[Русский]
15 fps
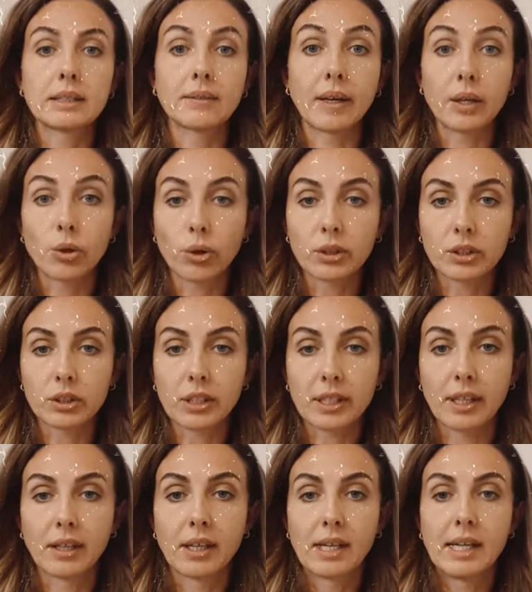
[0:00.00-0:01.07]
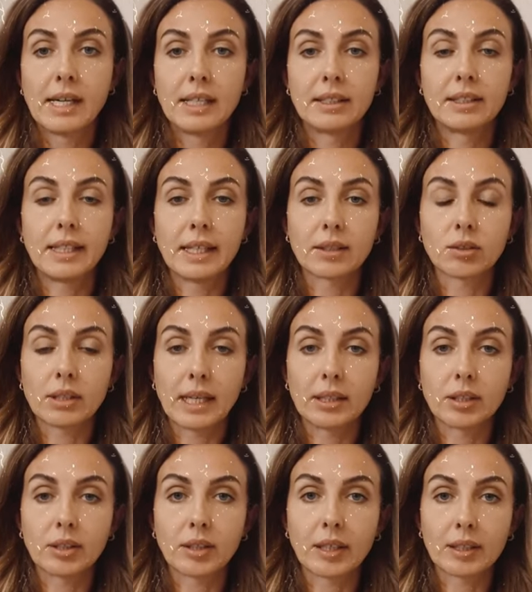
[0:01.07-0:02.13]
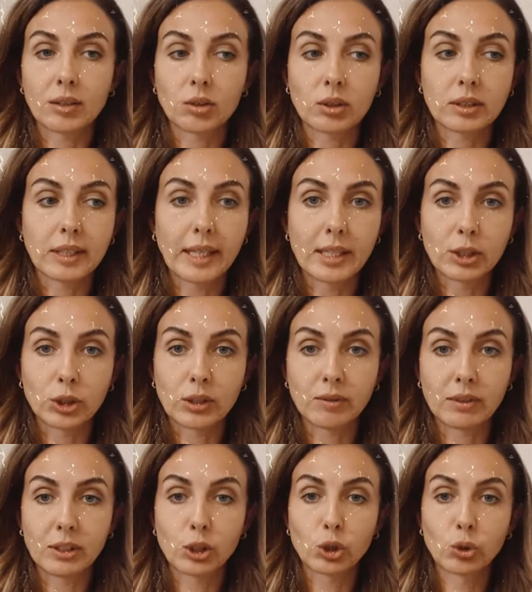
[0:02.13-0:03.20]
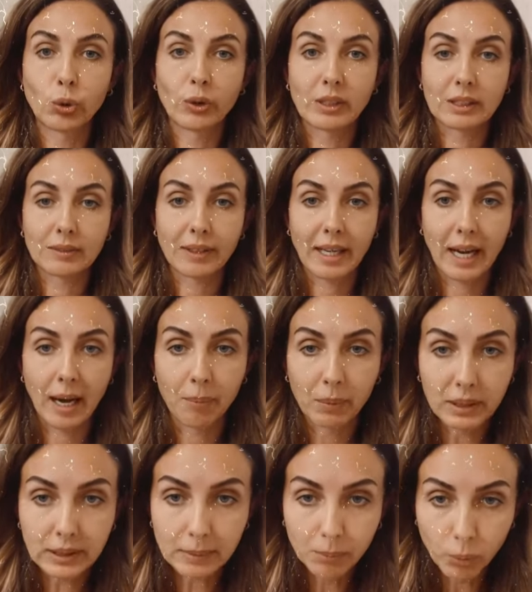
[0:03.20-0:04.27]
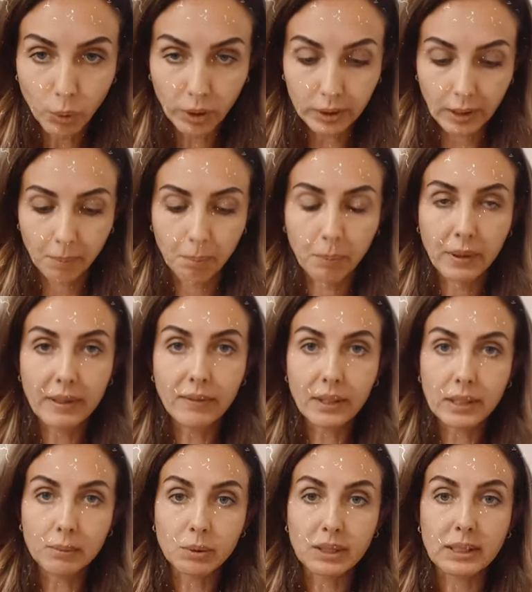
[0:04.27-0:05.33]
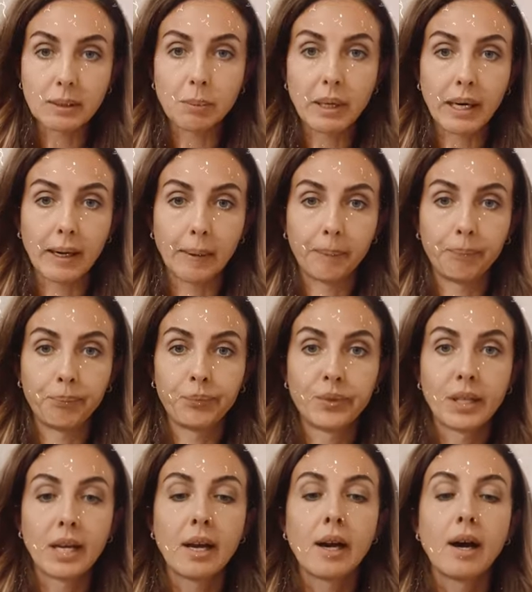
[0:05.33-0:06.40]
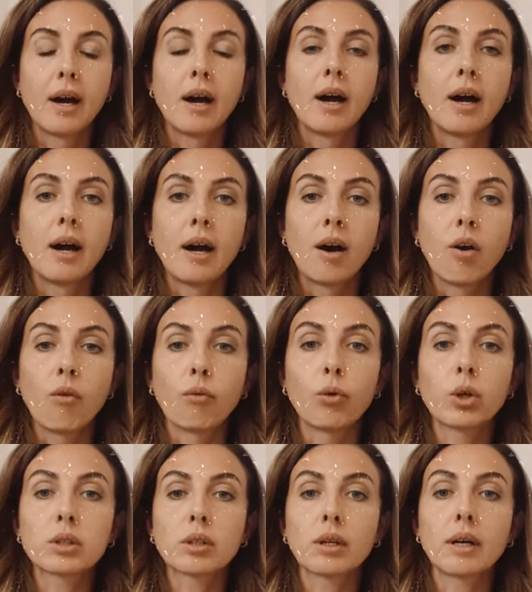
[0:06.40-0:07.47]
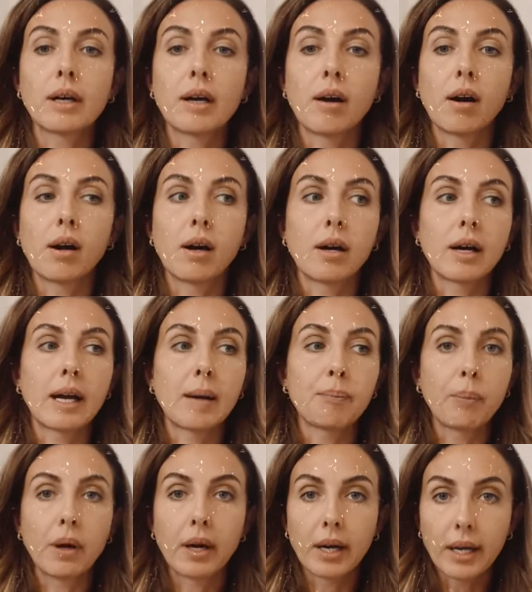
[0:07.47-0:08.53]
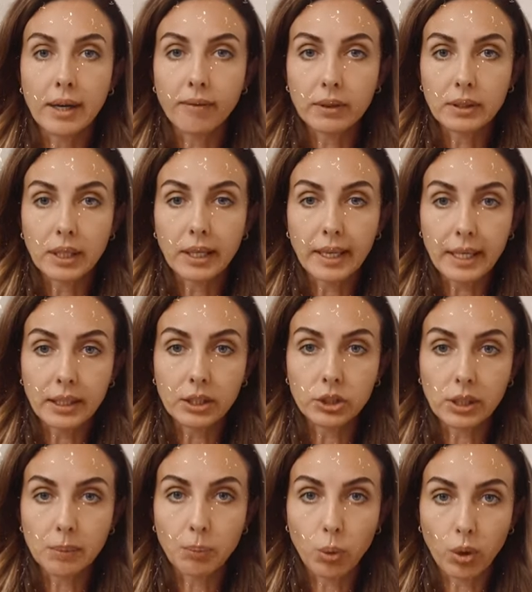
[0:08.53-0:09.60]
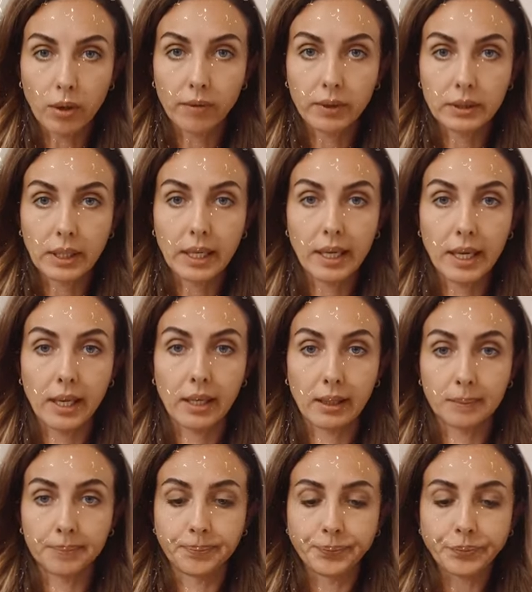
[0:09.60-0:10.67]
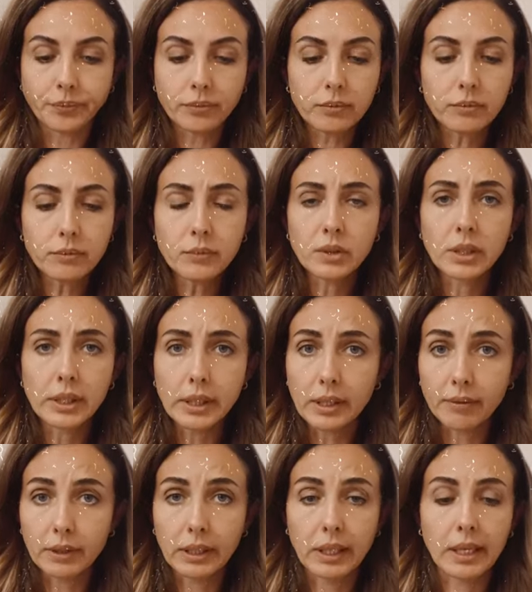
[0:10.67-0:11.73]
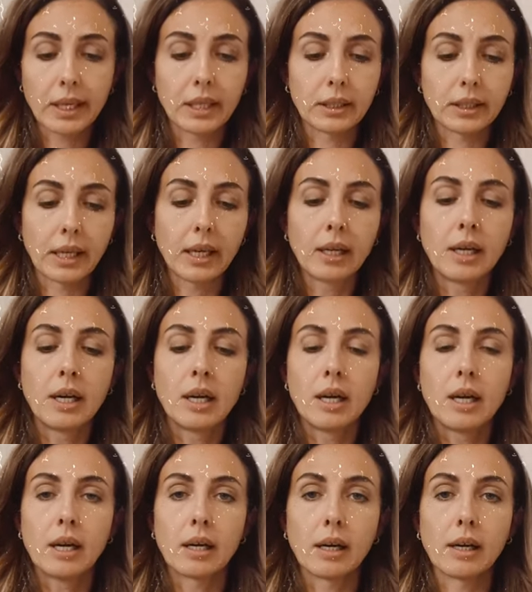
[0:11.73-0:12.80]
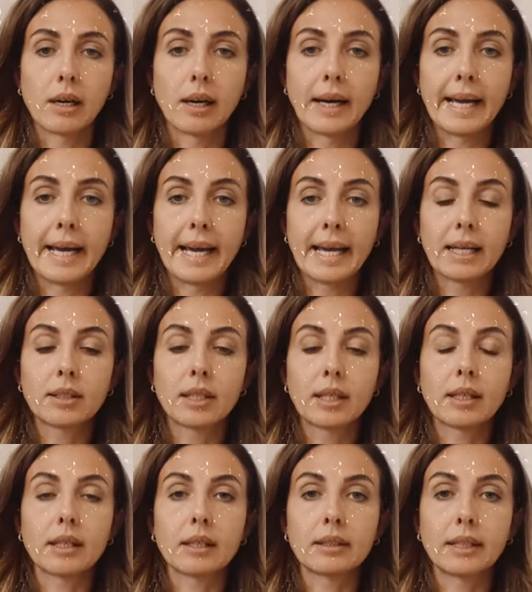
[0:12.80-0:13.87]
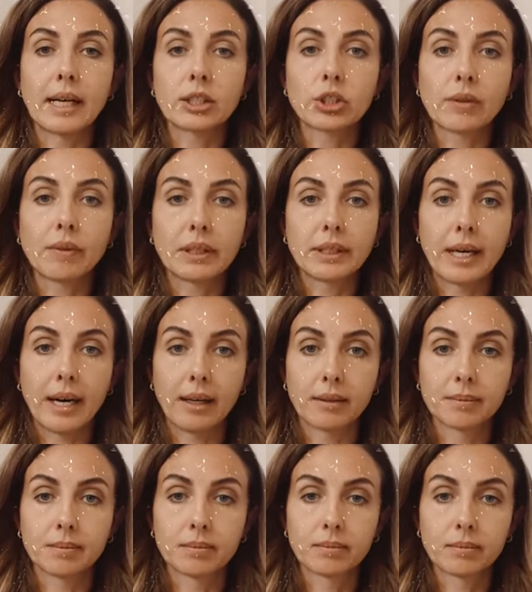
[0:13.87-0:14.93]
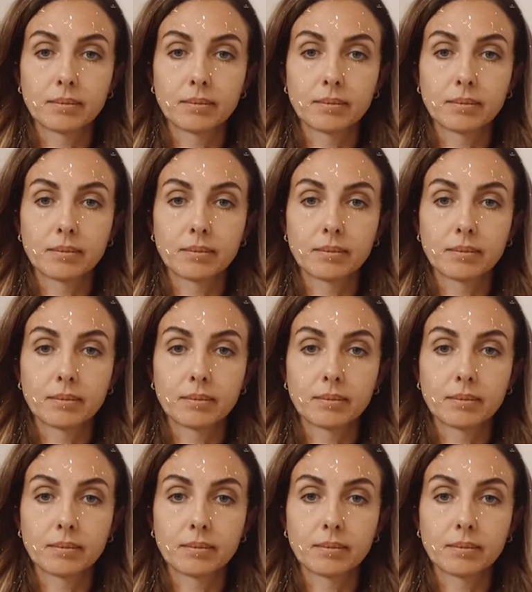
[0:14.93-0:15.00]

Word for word: Свое отражение. Нет, Ната, это когда ты стоишь, ты видишь ноги свои, а мы смотрим, мы видим себя. Вот эра Водолея, наша эпоха Водолея, эра Водолея, да, а, это наша вода.